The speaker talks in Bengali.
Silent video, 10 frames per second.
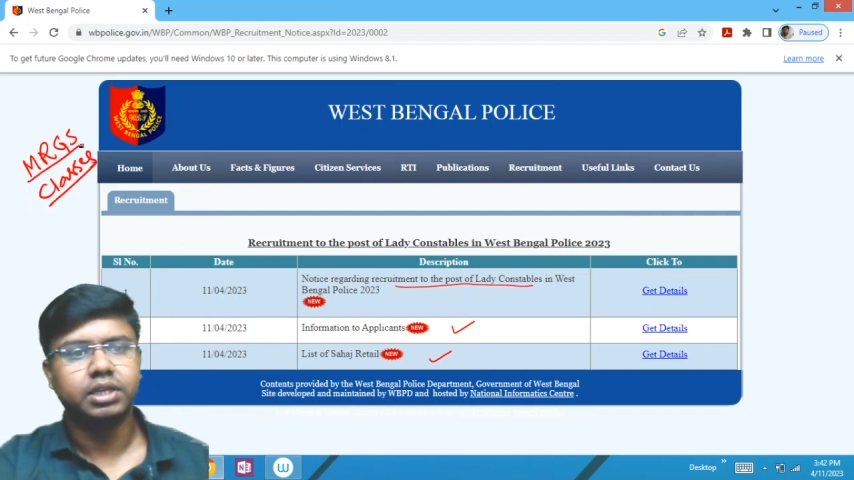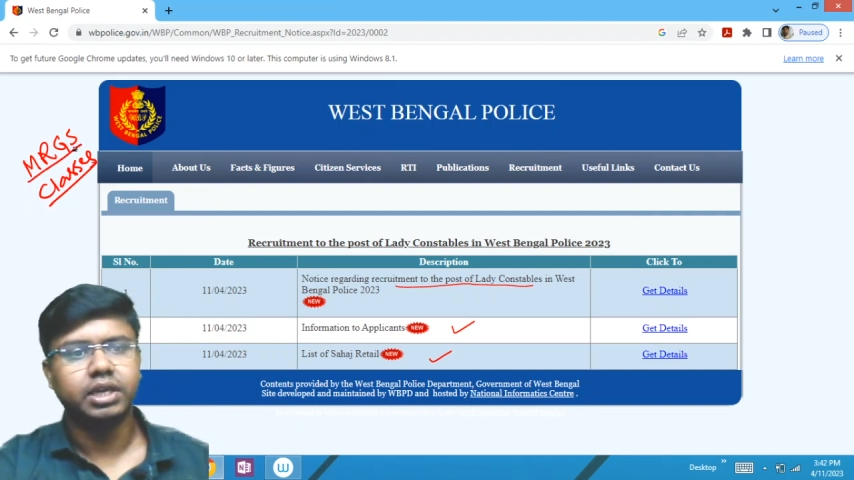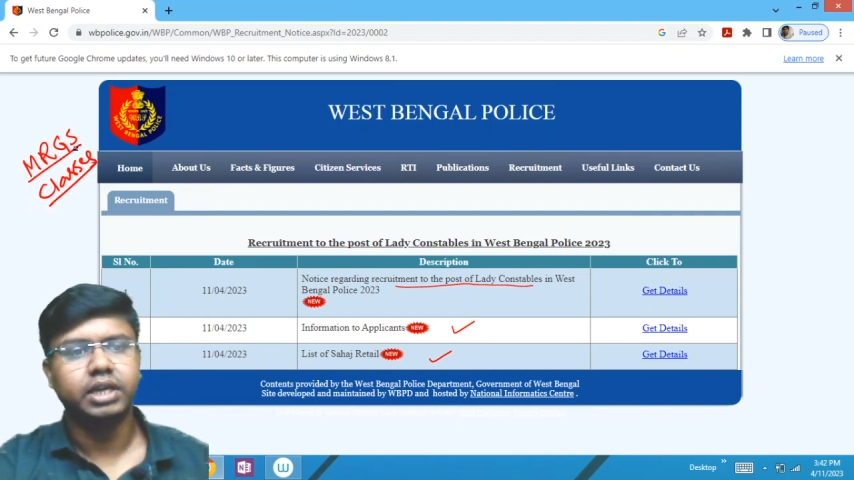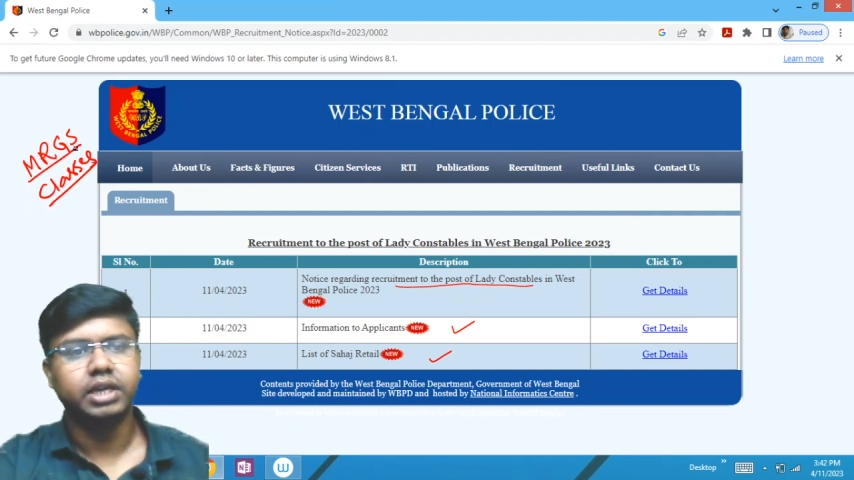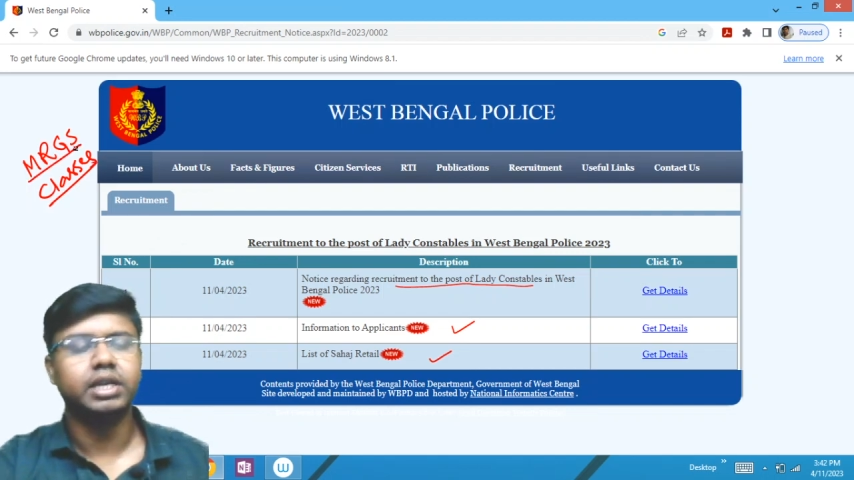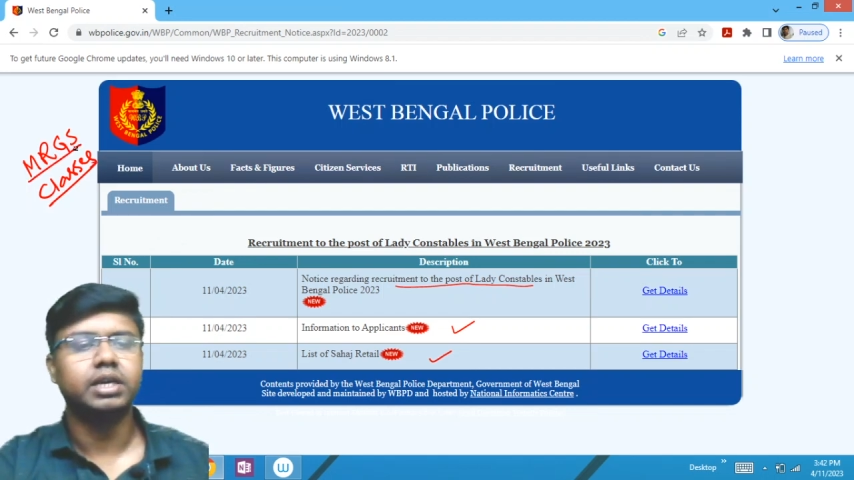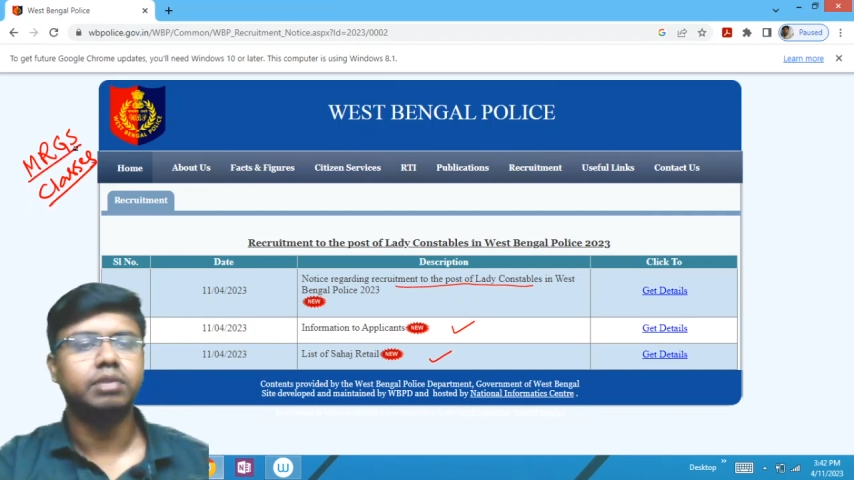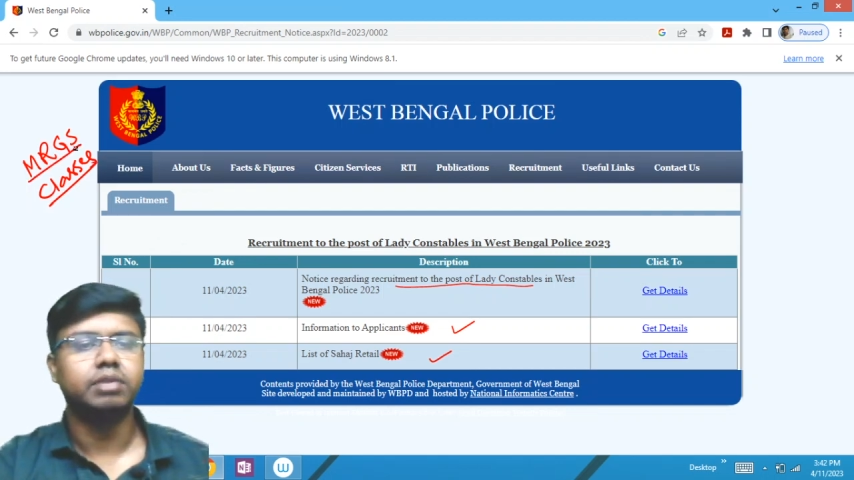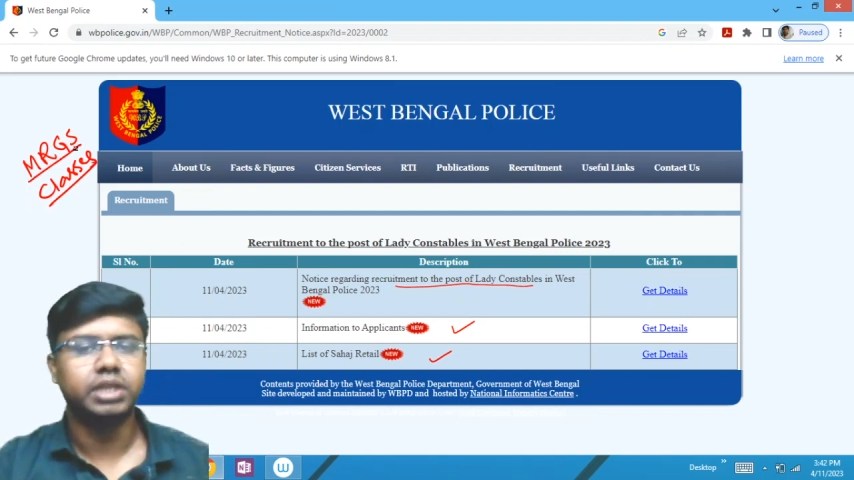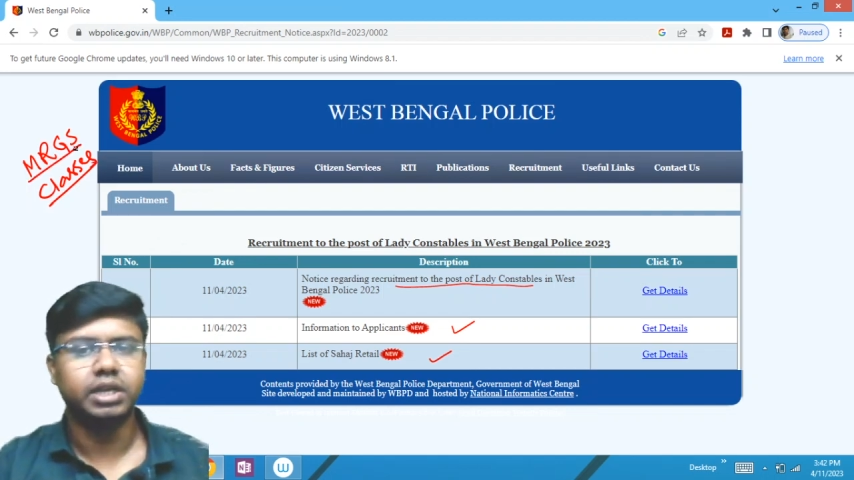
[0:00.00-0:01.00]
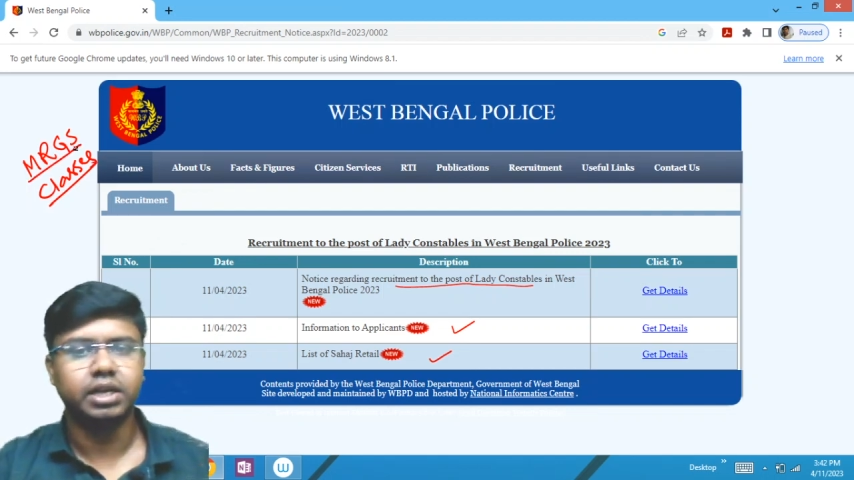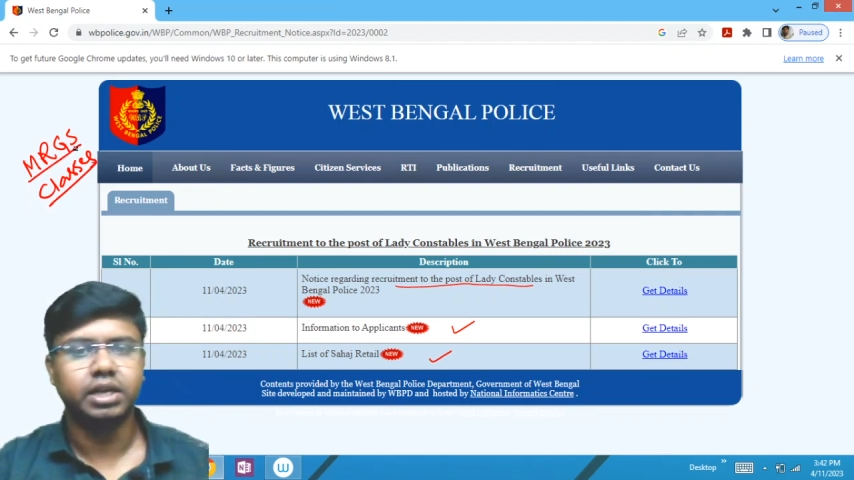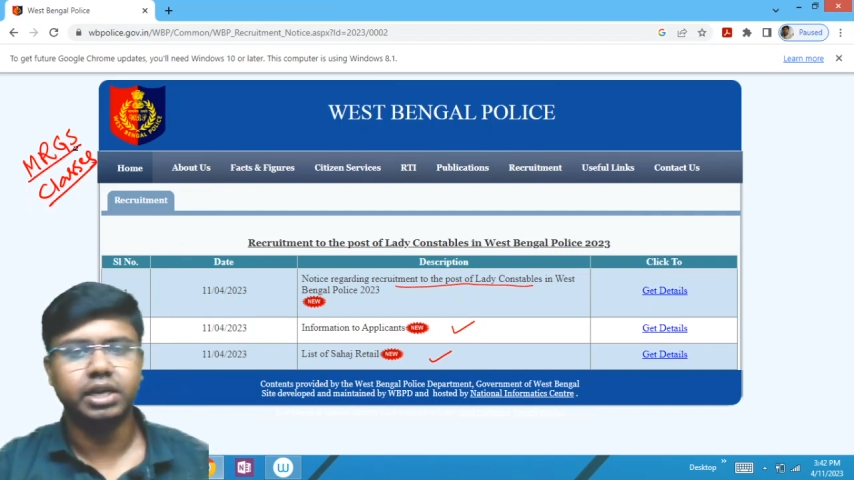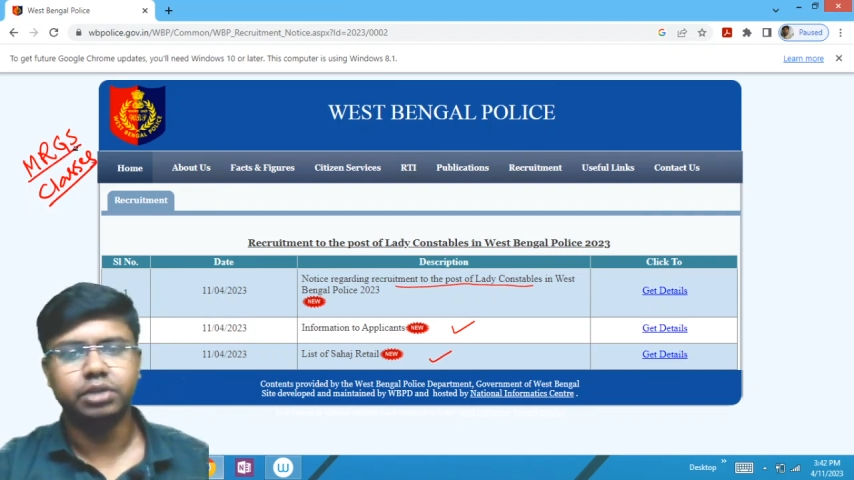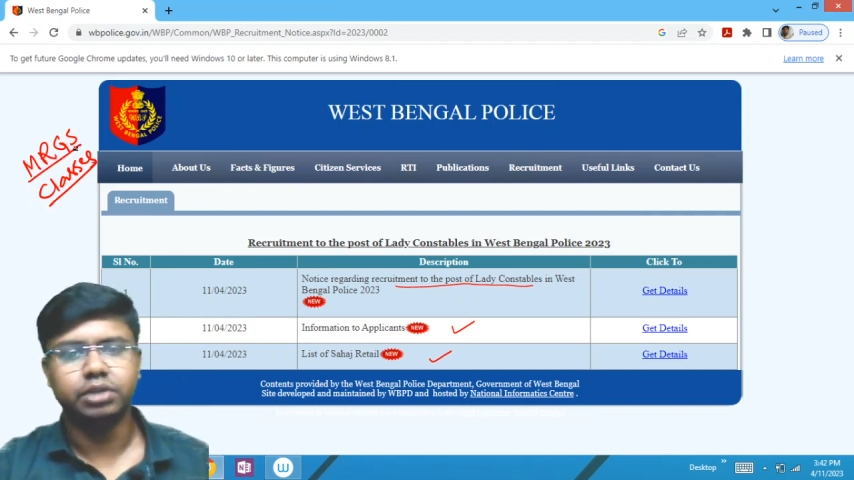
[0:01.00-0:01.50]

এই টেলিগ্রাম চ্যানেলে গেলে